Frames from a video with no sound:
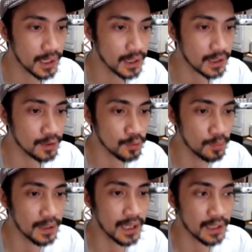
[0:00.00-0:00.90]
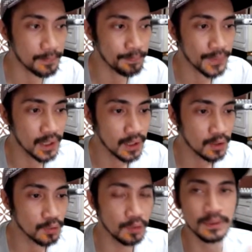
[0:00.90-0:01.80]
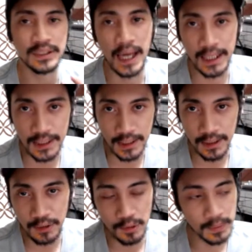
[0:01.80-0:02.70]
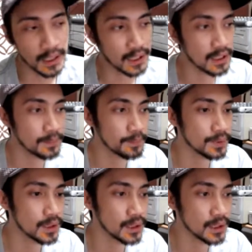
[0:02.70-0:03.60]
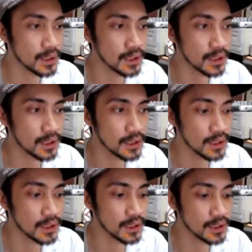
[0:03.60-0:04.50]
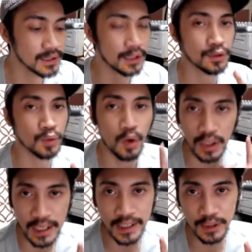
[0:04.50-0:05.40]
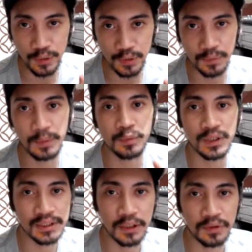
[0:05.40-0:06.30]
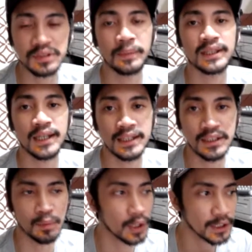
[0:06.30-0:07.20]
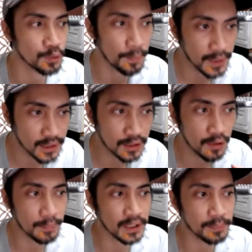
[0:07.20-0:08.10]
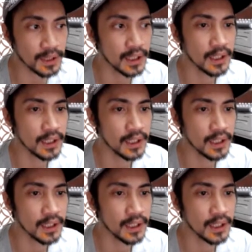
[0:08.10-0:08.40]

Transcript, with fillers: karena gue berharap gue bisa adil gue berharap uh, satu orang itu cuma punya satu kesempatan aja bukannya gue pelit atau apa tapi